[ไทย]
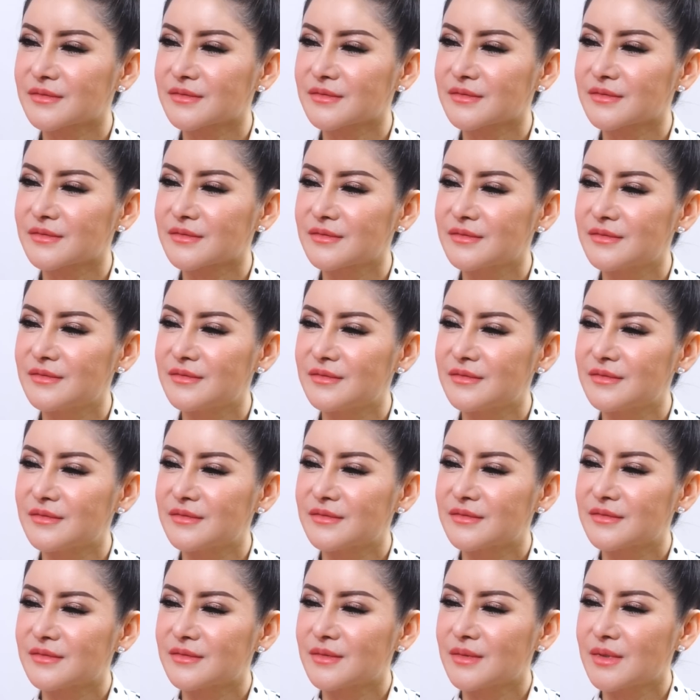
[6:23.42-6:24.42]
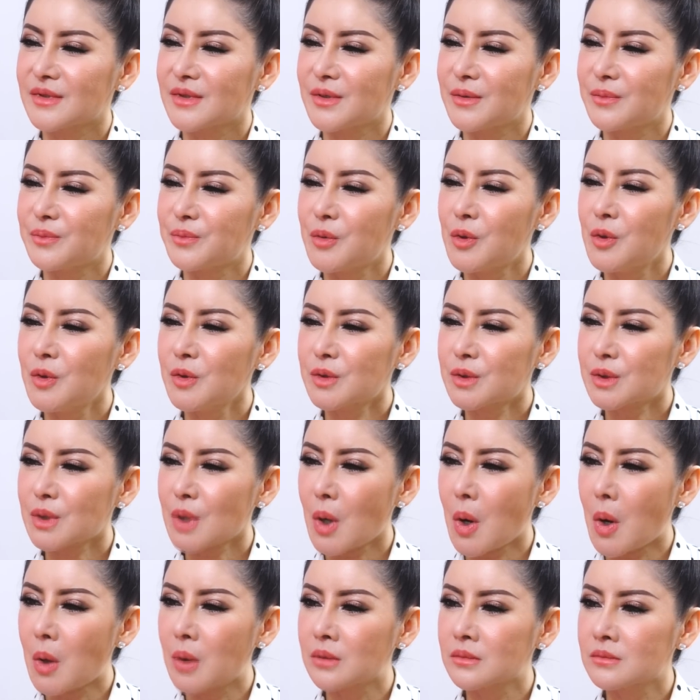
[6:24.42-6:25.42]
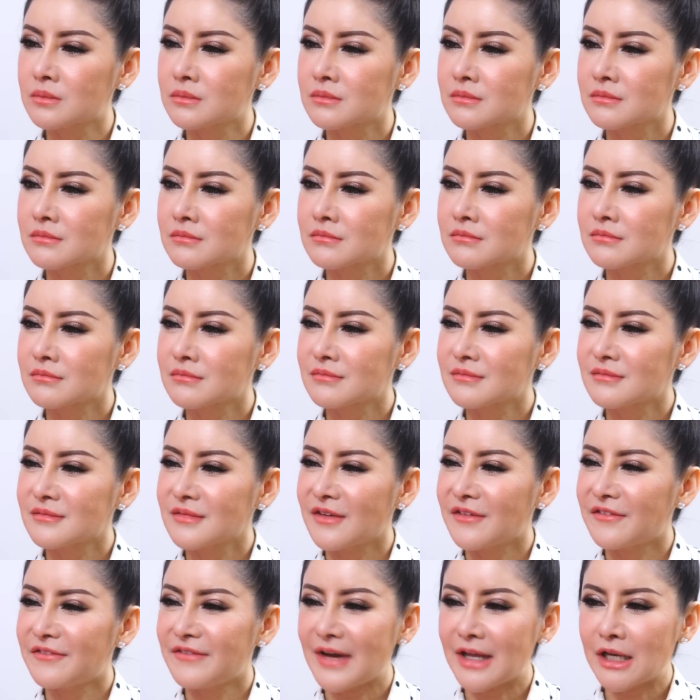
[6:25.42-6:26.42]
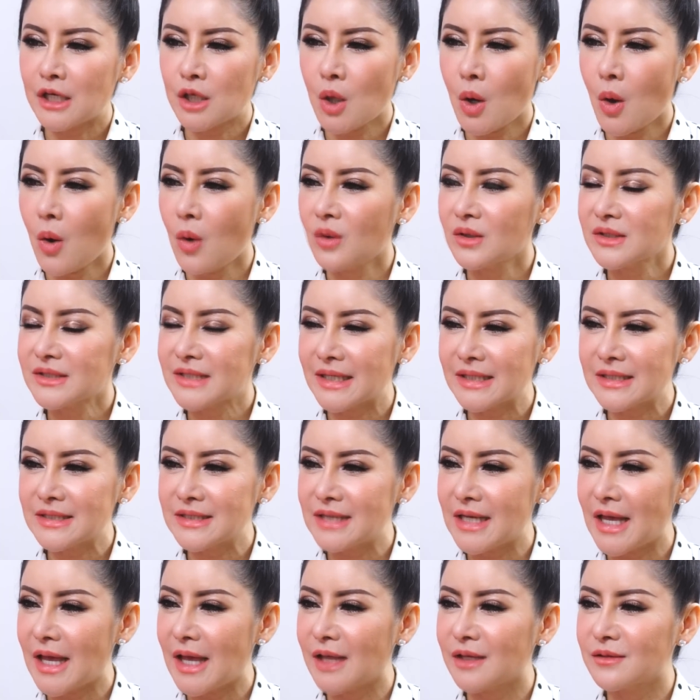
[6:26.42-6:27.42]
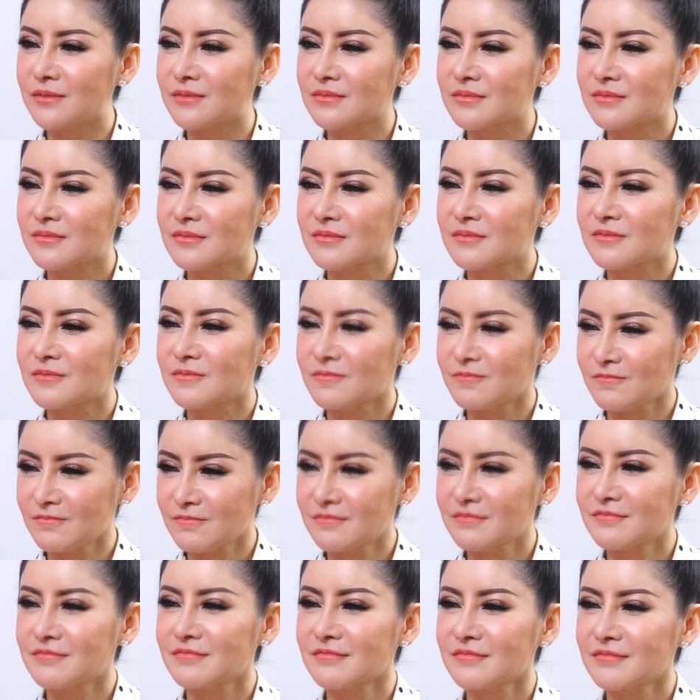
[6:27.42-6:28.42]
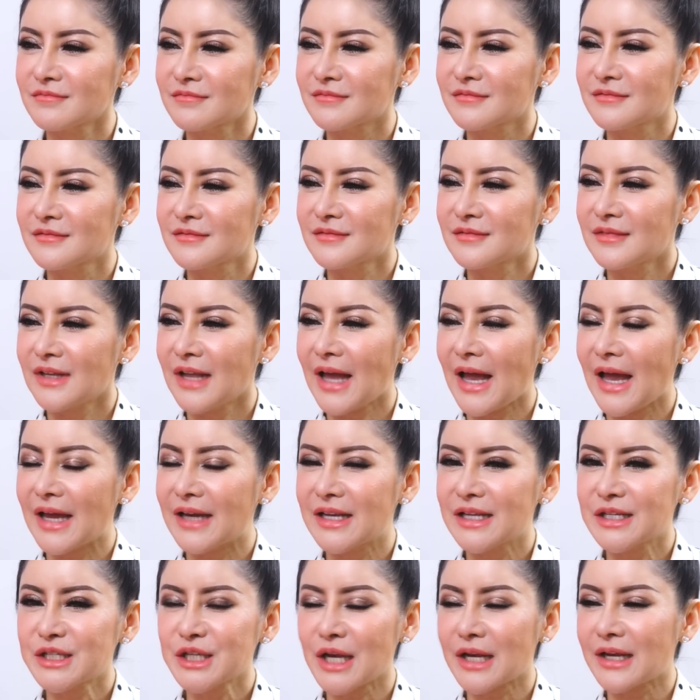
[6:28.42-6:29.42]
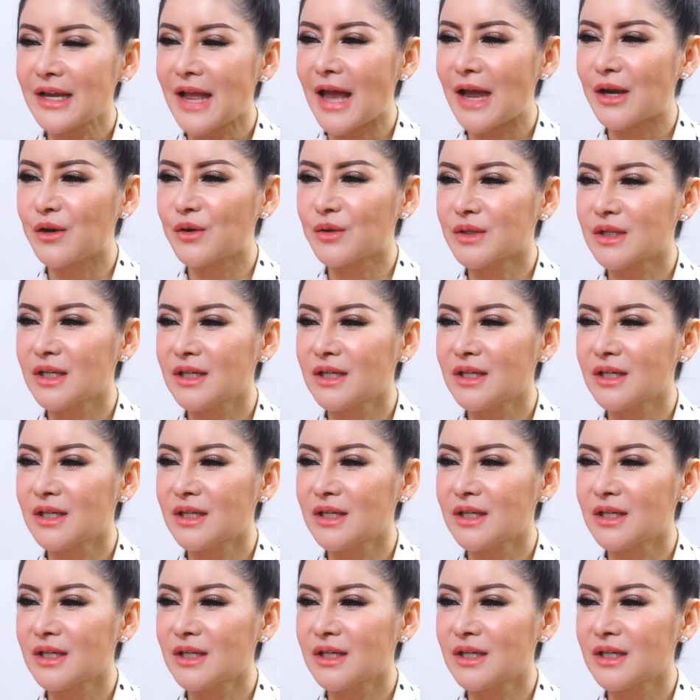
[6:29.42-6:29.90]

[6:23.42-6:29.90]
ข้อความที่ตอบไปเนี่ยเหมือนกับตรง ใช่ ฟันธงชัดเจน ค่ะ อือฮึ แล้วใครได้แชทไลน์ด